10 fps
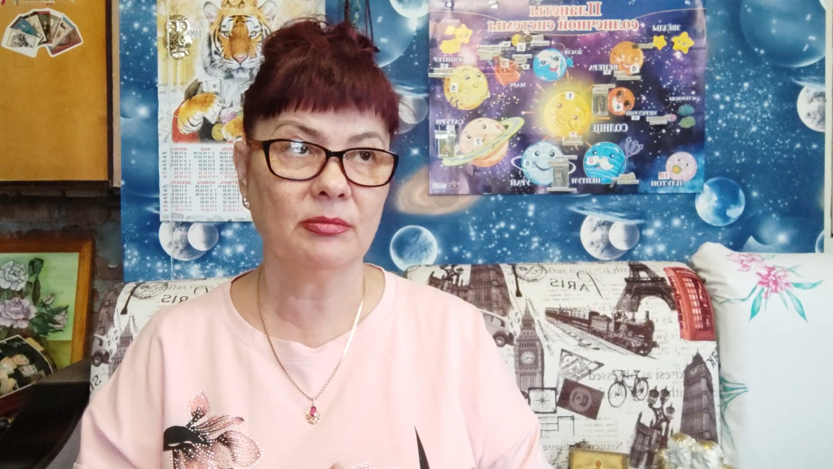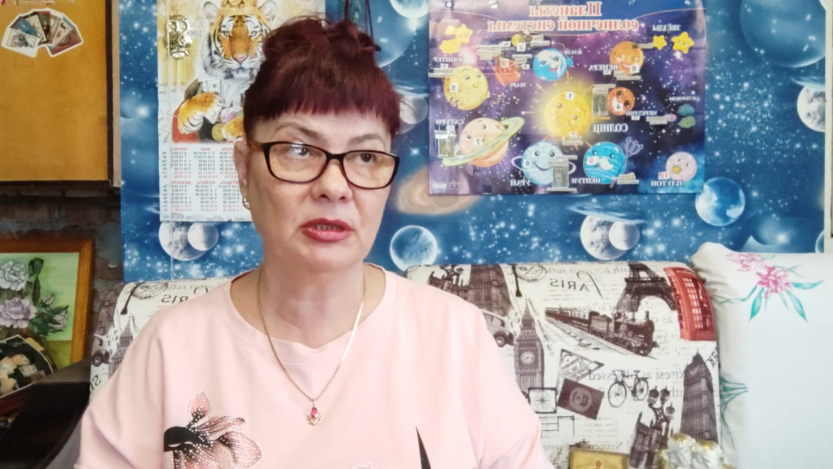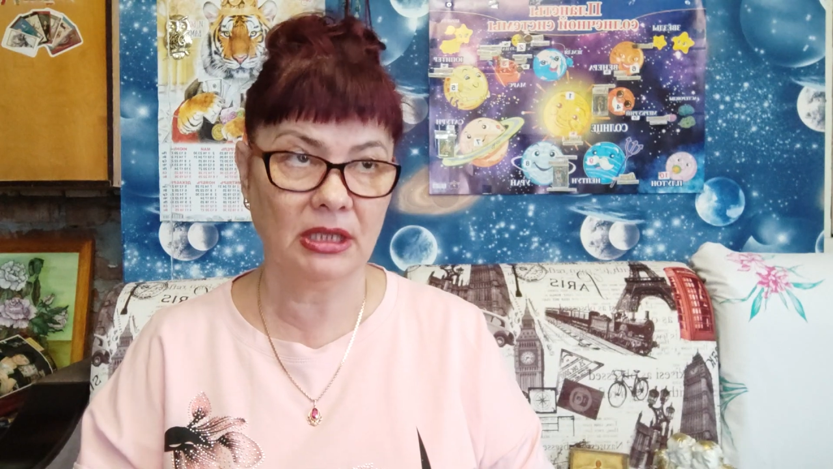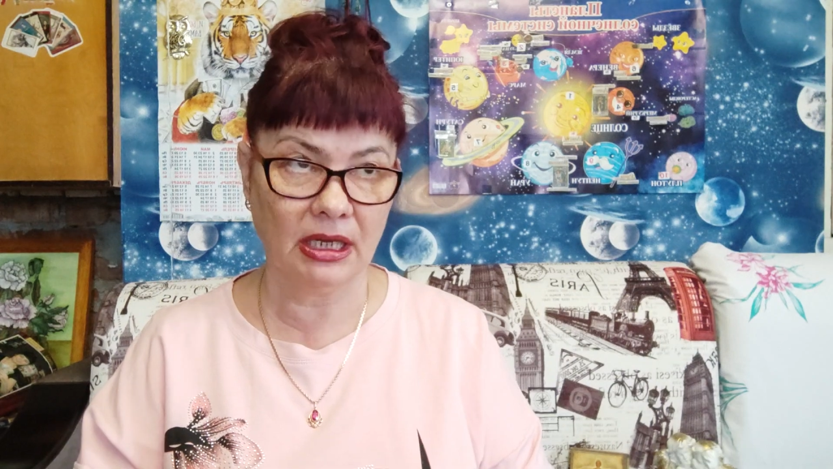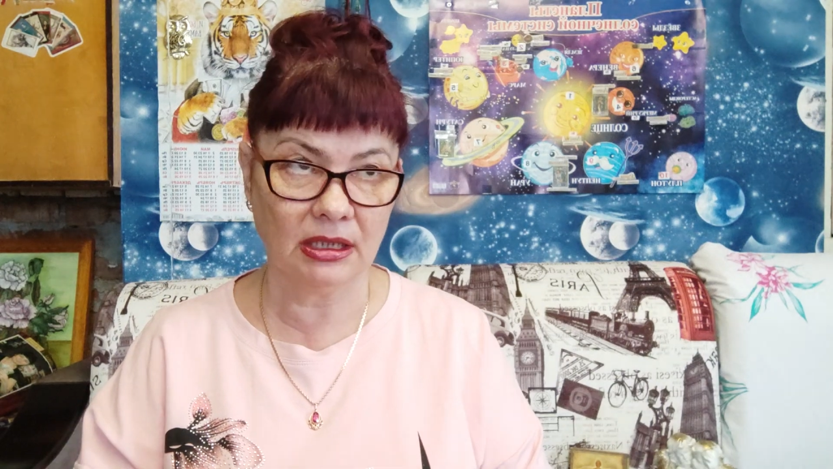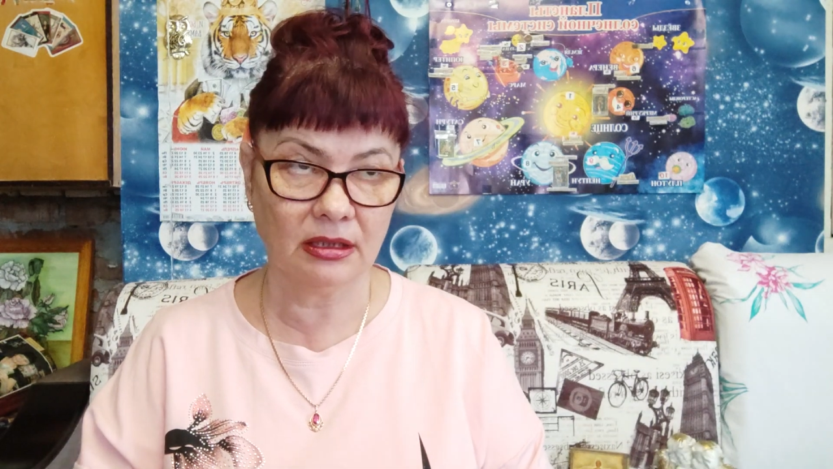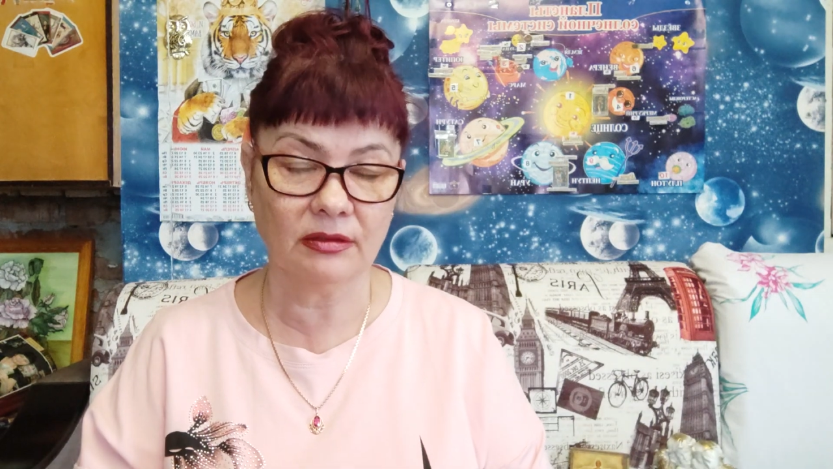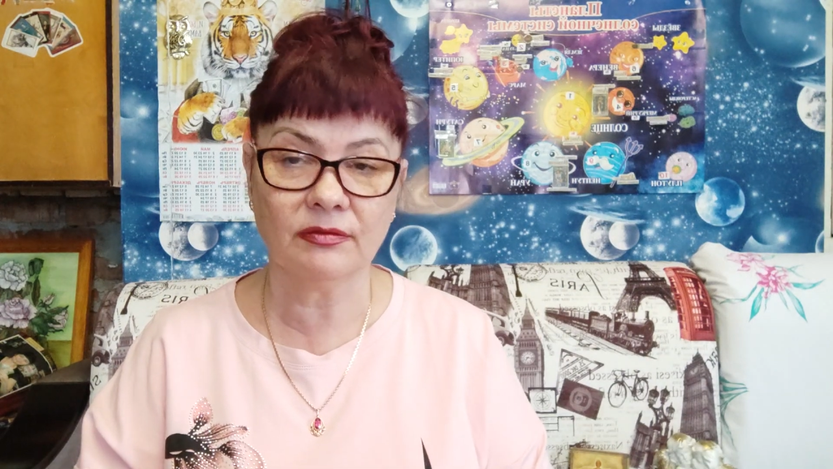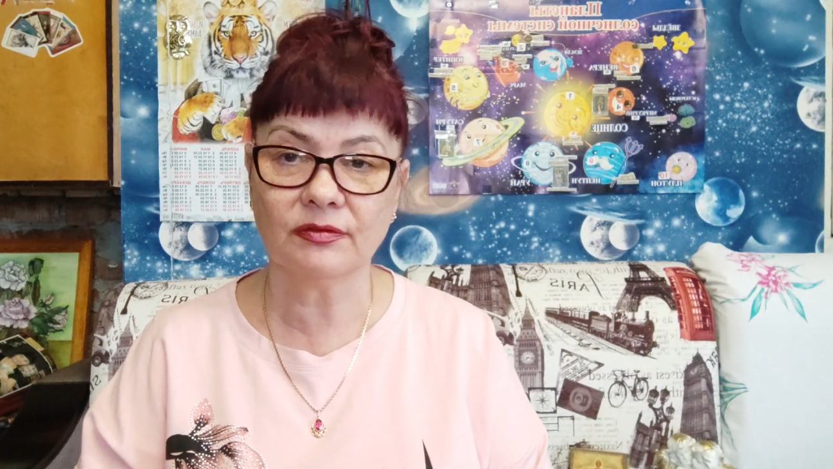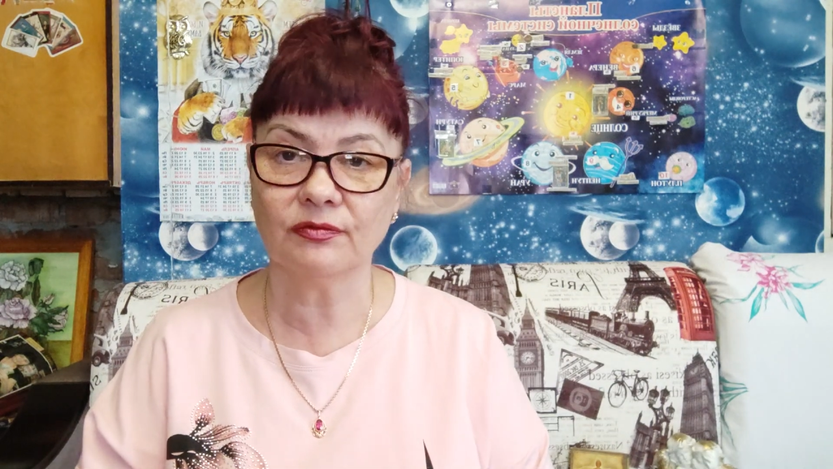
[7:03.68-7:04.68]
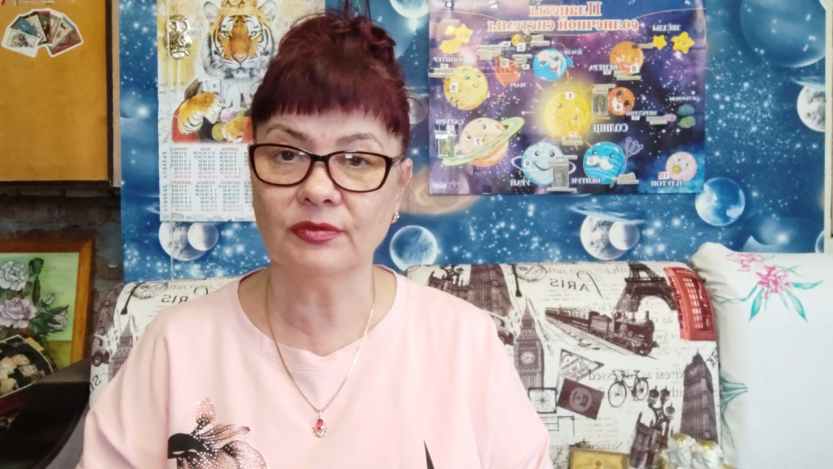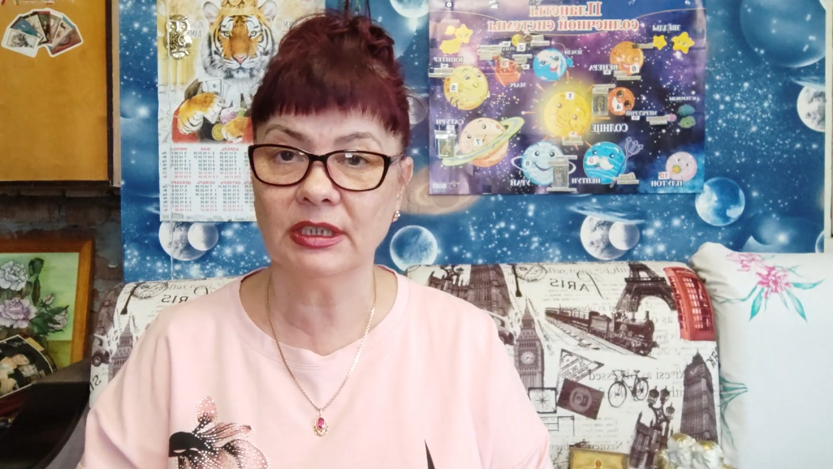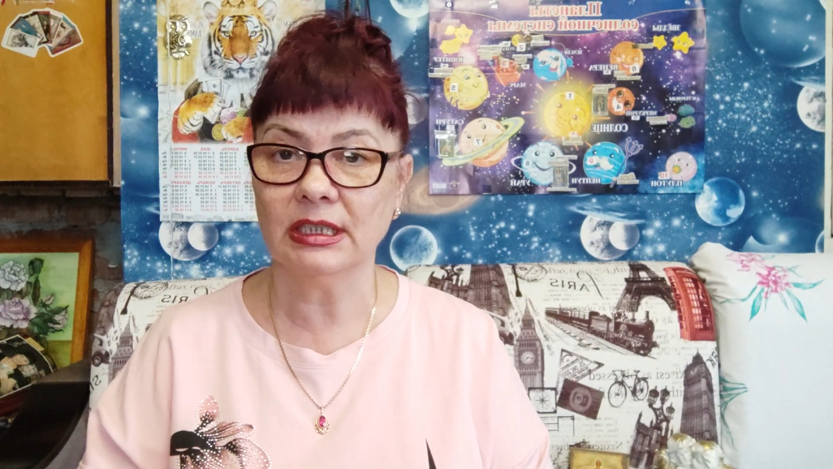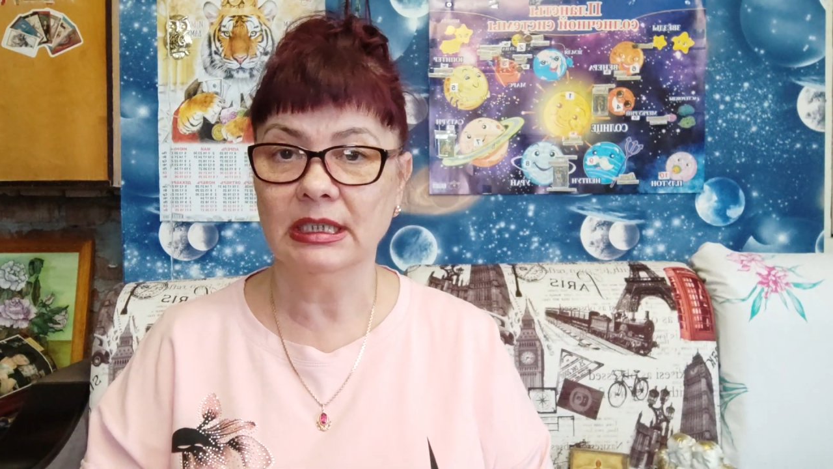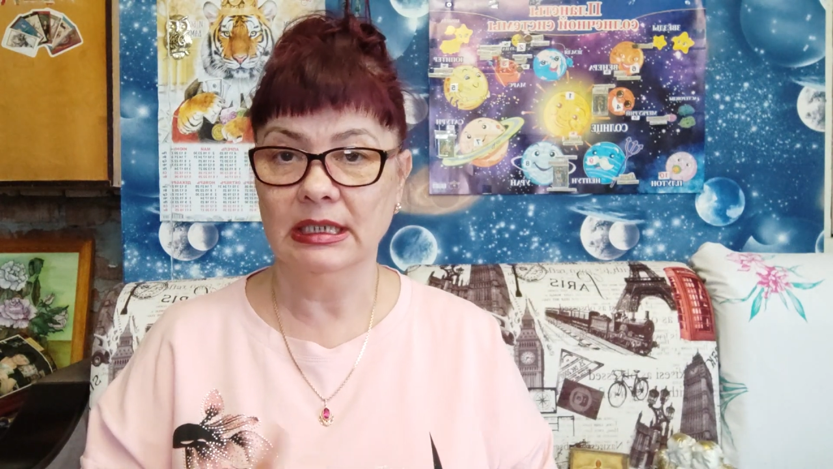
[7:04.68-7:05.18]
обитает
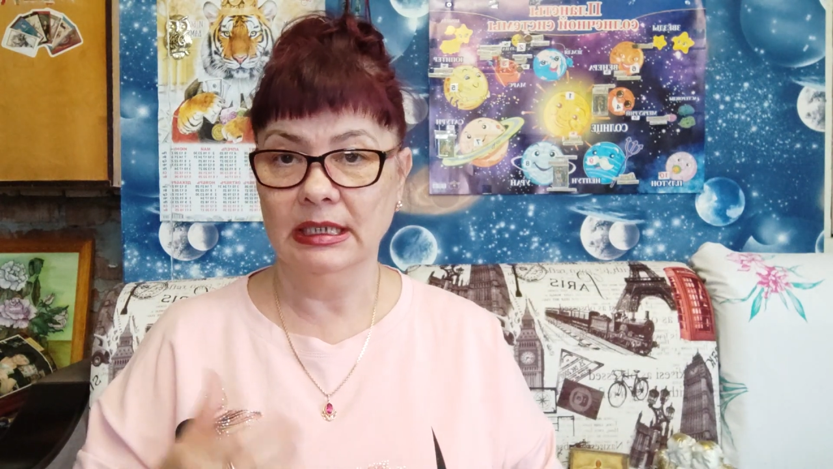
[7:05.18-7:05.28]
в